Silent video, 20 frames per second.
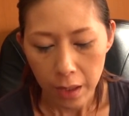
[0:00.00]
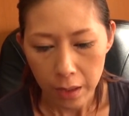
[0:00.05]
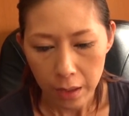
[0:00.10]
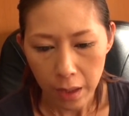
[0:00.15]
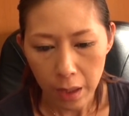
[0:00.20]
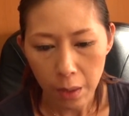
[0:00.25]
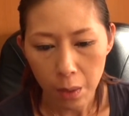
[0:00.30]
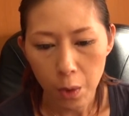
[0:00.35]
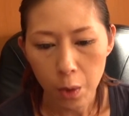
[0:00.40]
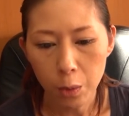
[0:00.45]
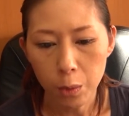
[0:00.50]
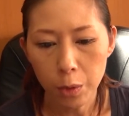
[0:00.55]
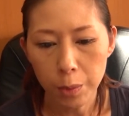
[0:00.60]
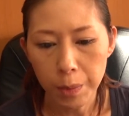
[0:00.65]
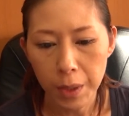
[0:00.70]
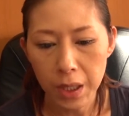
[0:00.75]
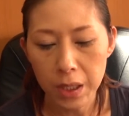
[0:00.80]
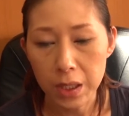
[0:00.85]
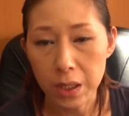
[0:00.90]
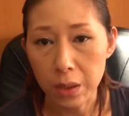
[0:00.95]
で
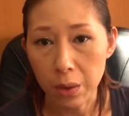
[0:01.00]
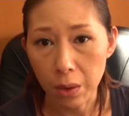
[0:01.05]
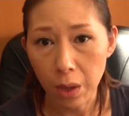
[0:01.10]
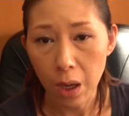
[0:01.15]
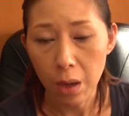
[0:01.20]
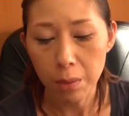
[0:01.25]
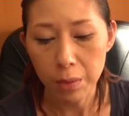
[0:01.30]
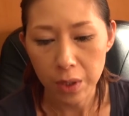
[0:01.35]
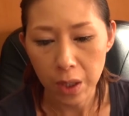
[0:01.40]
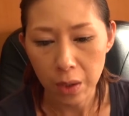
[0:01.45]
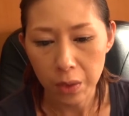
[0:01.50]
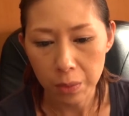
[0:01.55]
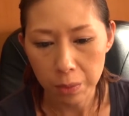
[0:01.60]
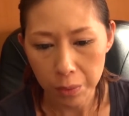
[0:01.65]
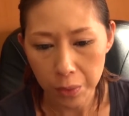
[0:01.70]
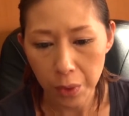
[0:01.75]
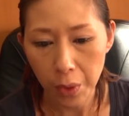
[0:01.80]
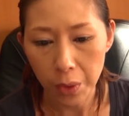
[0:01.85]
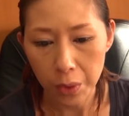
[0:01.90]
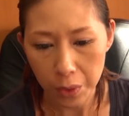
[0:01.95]
ホームページとか
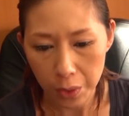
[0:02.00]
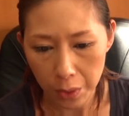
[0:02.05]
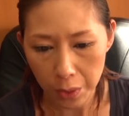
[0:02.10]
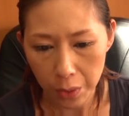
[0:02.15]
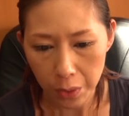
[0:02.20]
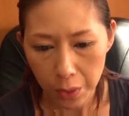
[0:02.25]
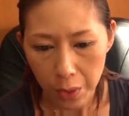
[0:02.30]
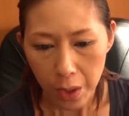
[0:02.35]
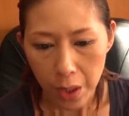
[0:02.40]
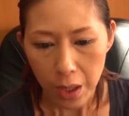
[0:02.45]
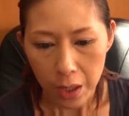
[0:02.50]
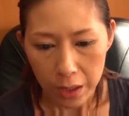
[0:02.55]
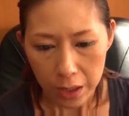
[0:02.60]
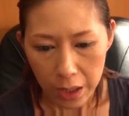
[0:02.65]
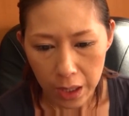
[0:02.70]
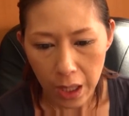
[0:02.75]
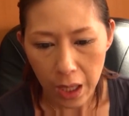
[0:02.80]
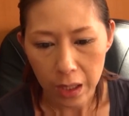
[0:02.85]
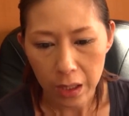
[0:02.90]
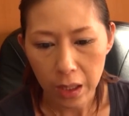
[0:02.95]
ブラブログ
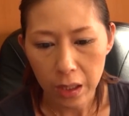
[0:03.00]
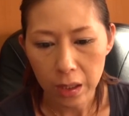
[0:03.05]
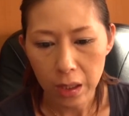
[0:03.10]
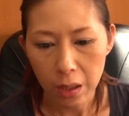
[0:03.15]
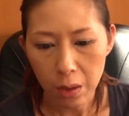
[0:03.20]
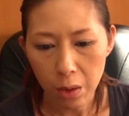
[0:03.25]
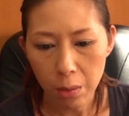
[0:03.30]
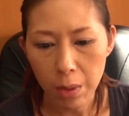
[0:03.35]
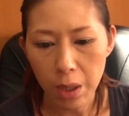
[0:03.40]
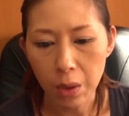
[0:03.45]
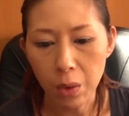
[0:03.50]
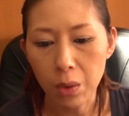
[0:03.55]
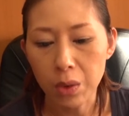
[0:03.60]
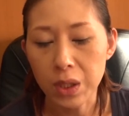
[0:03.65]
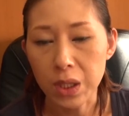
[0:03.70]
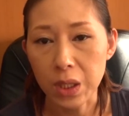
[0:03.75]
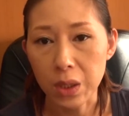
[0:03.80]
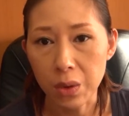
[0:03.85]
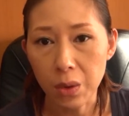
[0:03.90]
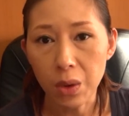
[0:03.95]
にあなたのまあ個
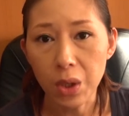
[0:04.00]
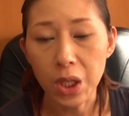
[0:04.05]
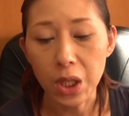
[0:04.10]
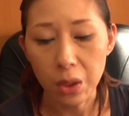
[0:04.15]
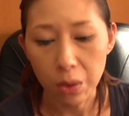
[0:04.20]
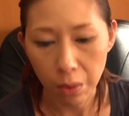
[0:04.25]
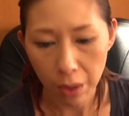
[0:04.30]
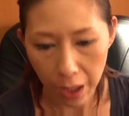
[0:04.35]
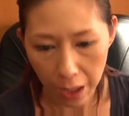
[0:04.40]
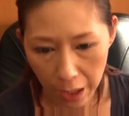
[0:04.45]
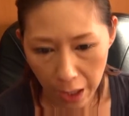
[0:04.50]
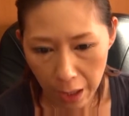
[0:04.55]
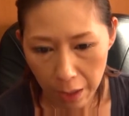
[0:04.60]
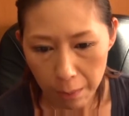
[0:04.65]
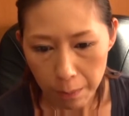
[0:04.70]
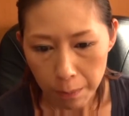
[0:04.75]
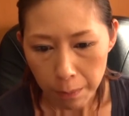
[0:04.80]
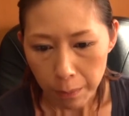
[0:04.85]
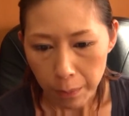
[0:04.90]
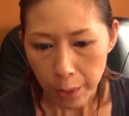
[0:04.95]
人の人
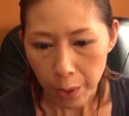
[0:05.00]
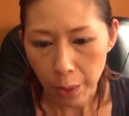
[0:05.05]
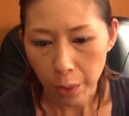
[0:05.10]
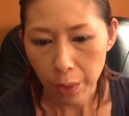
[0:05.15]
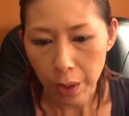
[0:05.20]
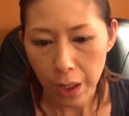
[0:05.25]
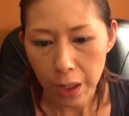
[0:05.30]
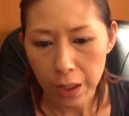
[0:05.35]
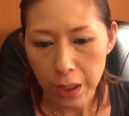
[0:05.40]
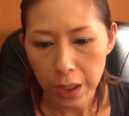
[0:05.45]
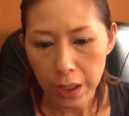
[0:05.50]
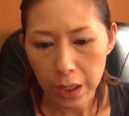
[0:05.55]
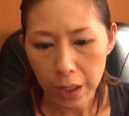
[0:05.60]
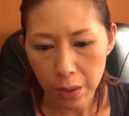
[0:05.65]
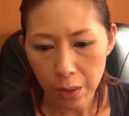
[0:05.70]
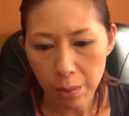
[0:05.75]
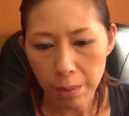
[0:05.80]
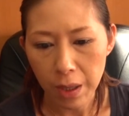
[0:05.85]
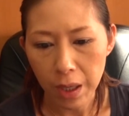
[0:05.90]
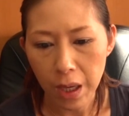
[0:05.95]
柄共感でき
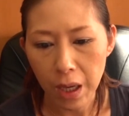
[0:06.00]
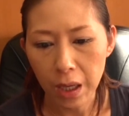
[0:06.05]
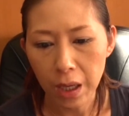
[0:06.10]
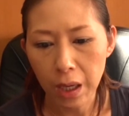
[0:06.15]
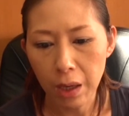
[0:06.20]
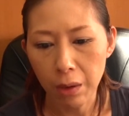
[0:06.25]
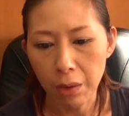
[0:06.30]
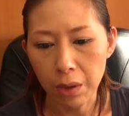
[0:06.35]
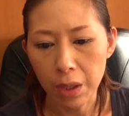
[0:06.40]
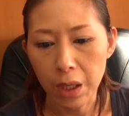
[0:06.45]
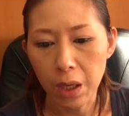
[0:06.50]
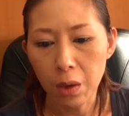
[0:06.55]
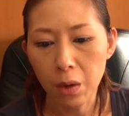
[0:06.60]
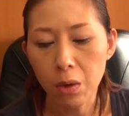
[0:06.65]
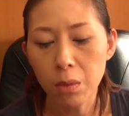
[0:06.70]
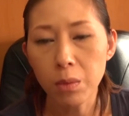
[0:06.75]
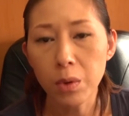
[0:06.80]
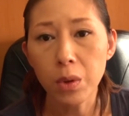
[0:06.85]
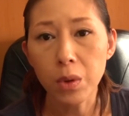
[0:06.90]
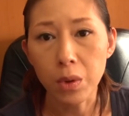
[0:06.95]
るまあ考えを入れ
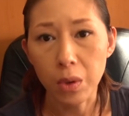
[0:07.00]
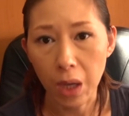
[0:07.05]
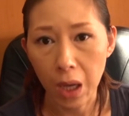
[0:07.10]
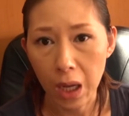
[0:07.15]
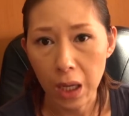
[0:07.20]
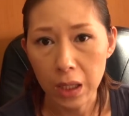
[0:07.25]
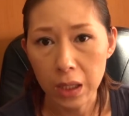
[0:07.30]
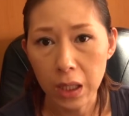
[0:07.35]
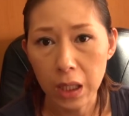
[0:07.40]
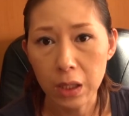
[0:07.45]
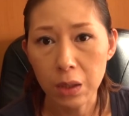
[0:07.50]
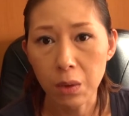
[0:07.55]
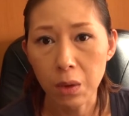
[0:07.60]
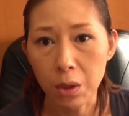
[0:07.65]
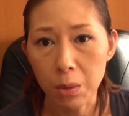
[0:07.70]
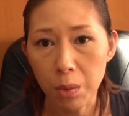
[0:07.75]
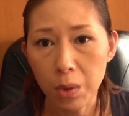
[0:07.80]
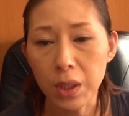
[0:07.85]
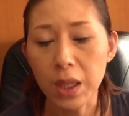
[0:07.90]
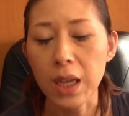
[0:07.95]
込むことが何よ
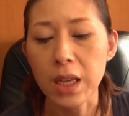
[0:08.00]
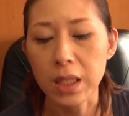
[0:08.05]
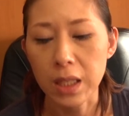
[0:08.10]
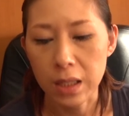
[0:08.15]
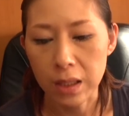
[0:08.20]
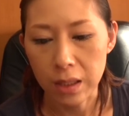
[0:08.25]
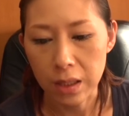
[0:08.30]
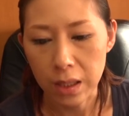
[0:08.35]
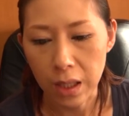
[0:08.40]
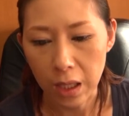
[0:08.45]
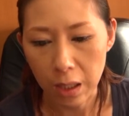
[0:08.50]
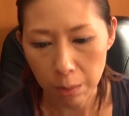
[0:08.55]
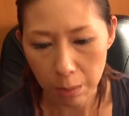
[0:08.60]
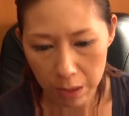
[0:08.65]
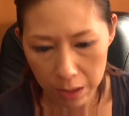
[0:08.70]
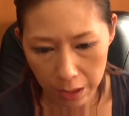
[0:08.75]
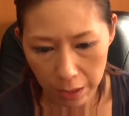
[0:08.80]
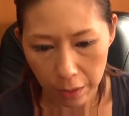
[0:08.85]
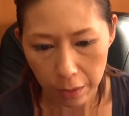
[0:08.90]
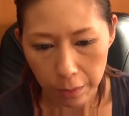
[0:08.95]
りも大切になり
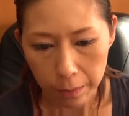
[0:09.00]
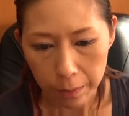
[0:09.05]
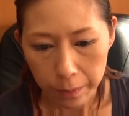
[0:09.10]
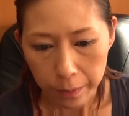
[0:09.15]
ます。